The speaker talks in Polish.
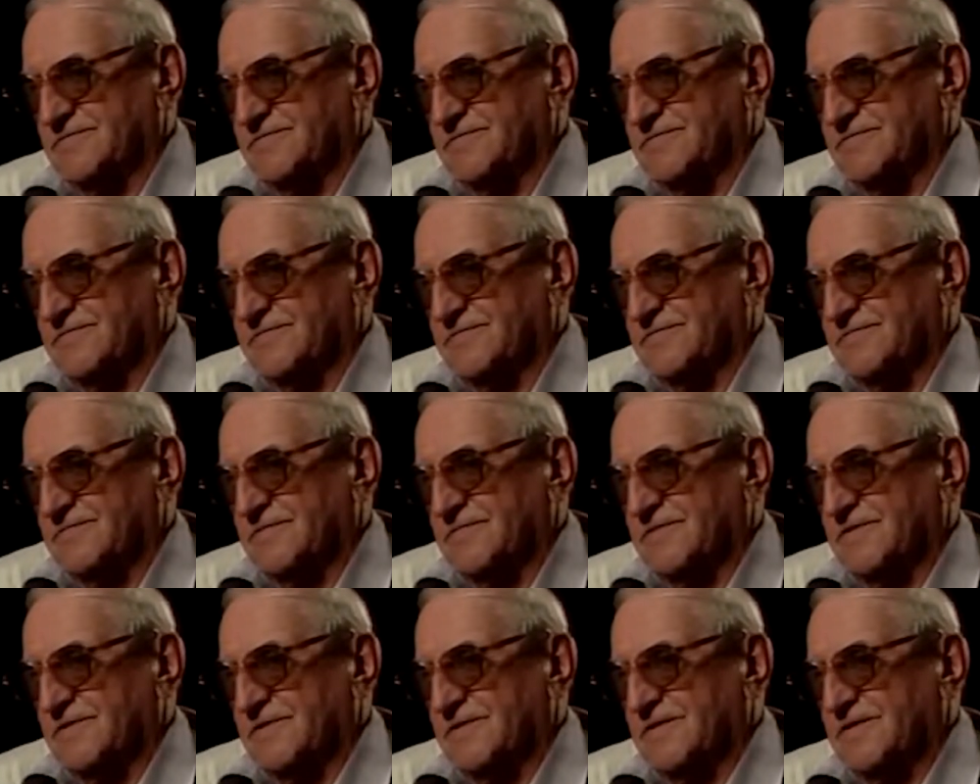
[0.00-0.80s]
A
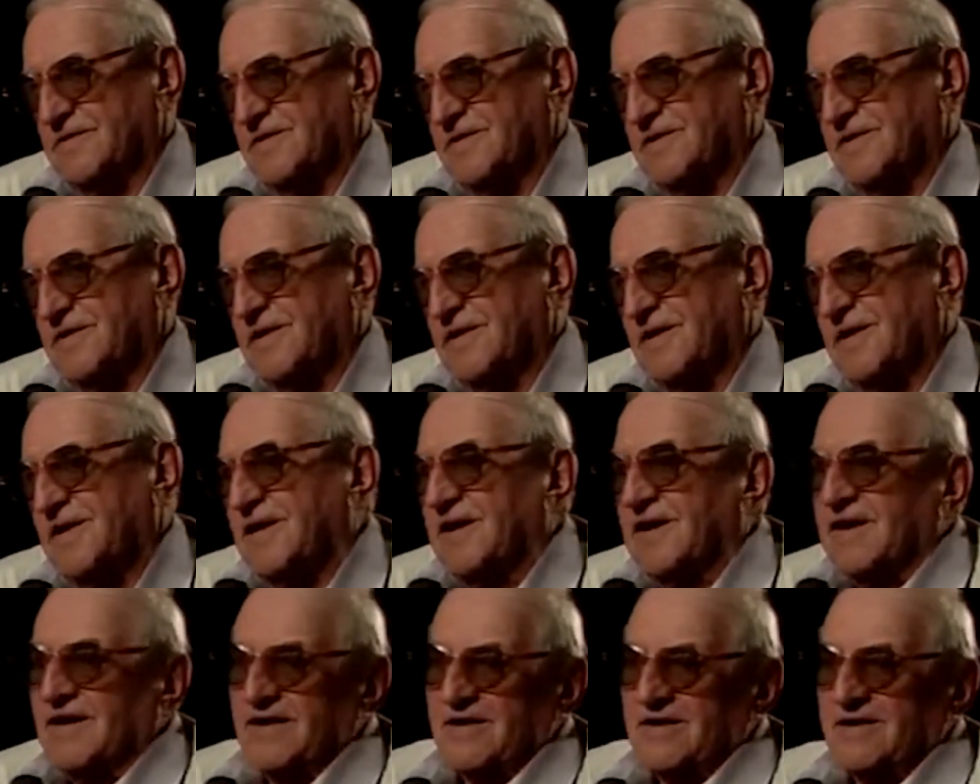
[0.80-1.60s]
dlaczego tak powiedział?
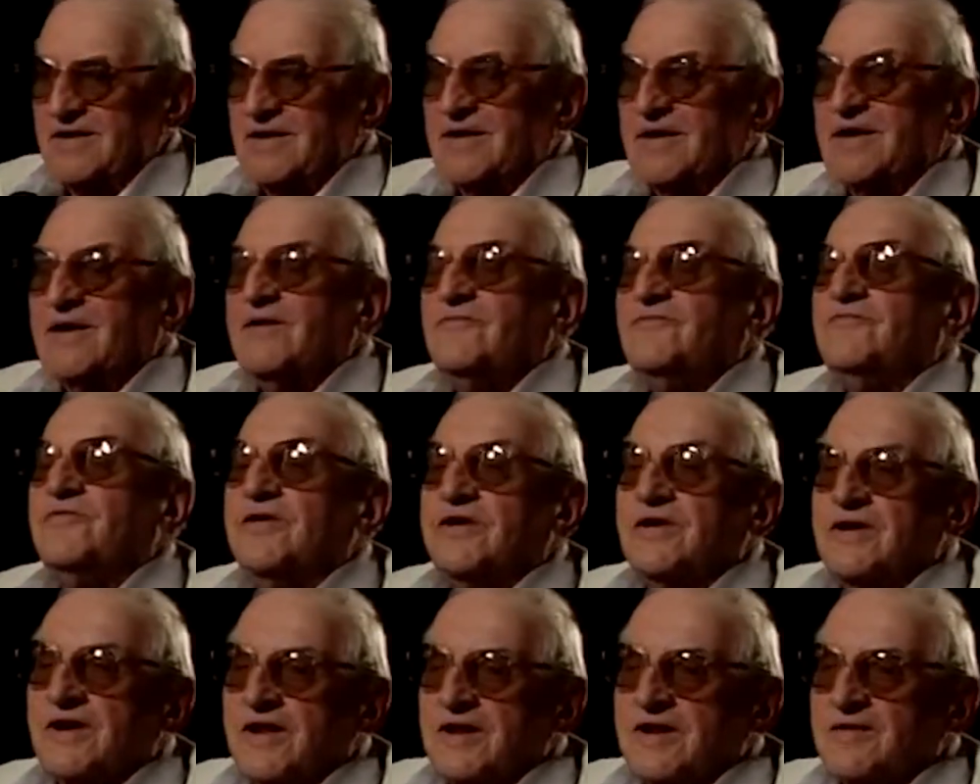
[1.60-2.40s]

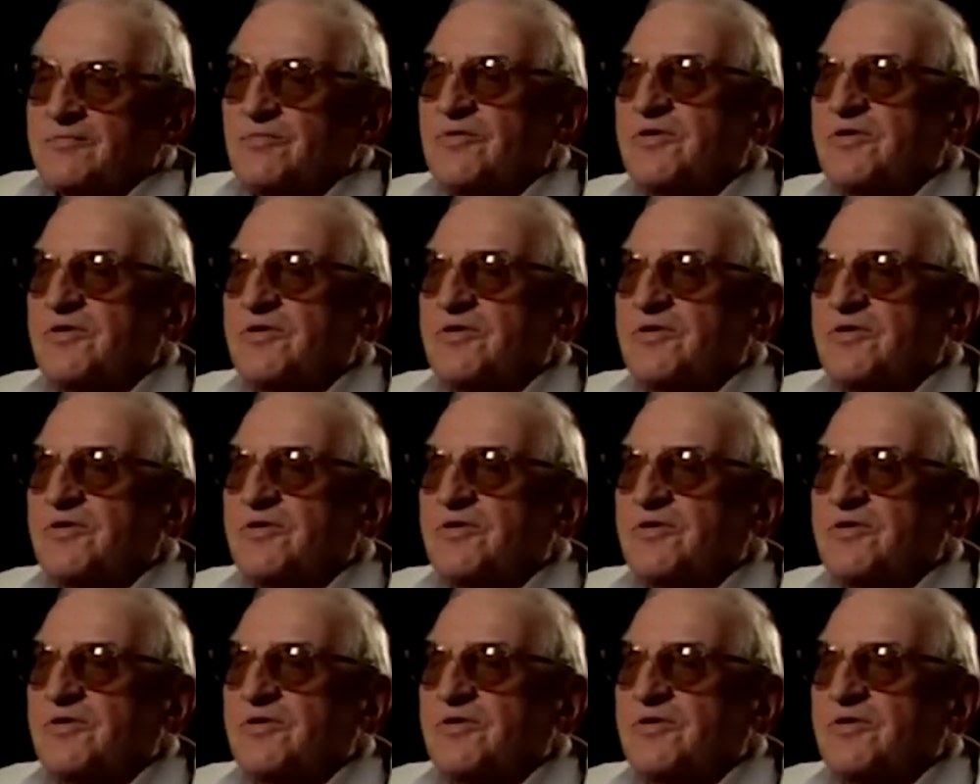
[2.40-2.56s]
Führer,